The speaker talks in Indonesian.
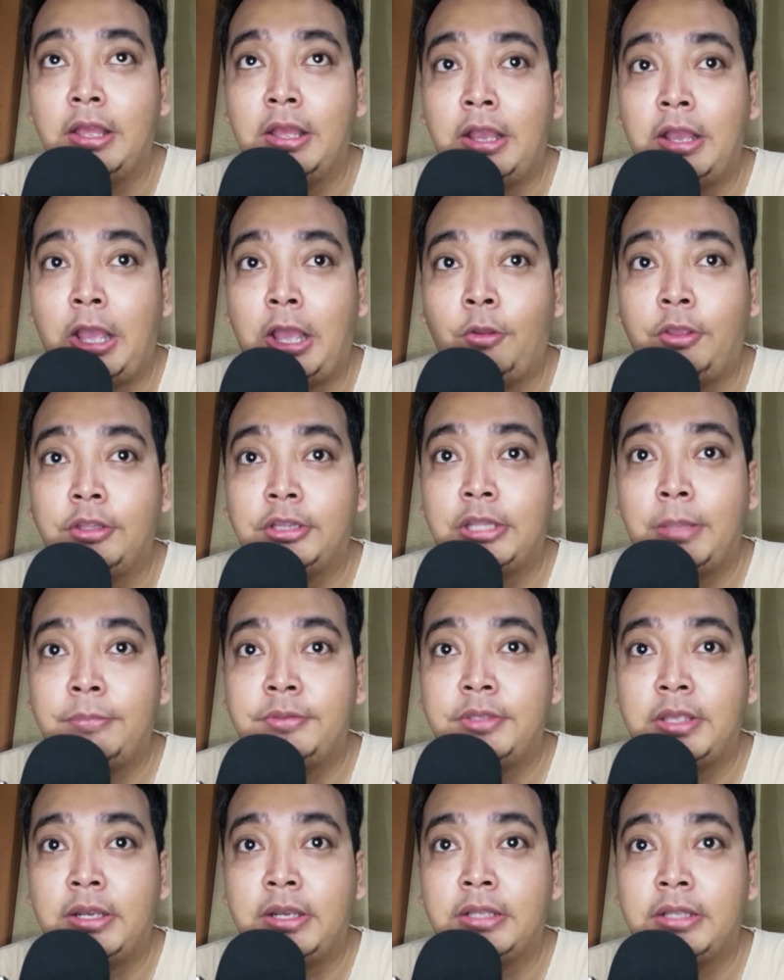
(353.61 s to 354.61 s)
kalau kita
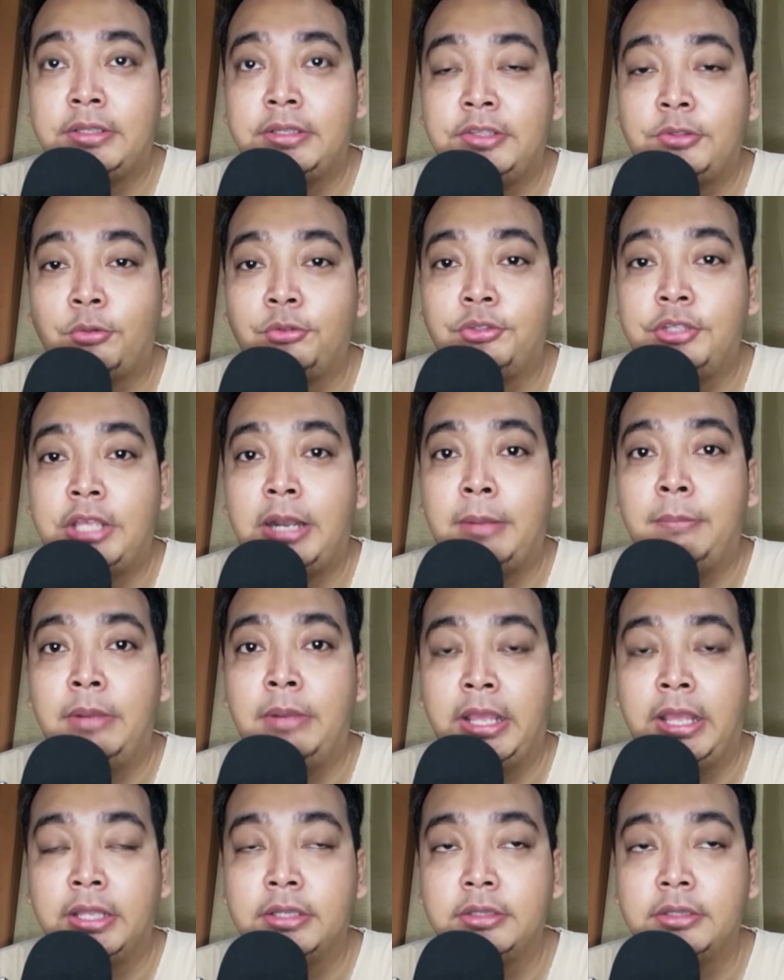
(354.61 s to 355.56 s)
bisa lihat di Social Blade,